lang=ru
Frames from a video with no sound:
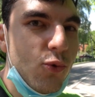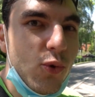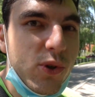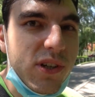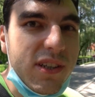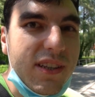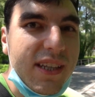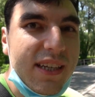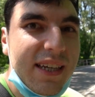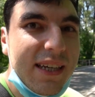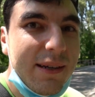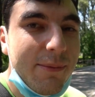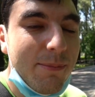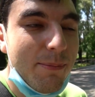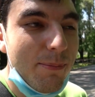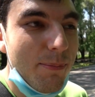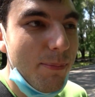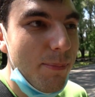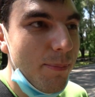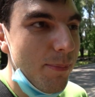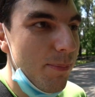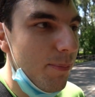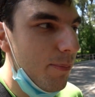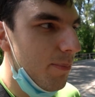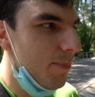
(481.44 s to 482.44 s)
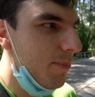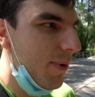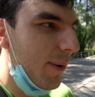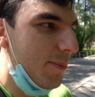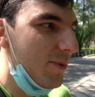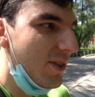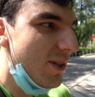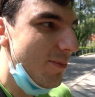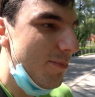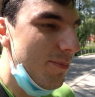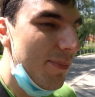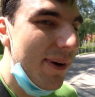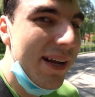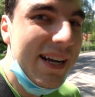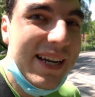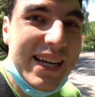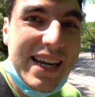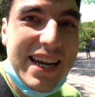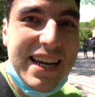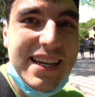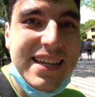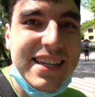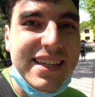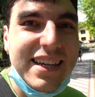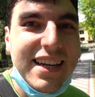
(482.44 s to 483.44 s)
ноги такие вообще
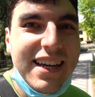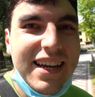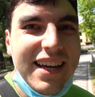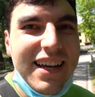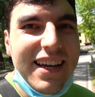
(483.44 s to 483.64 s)
болели.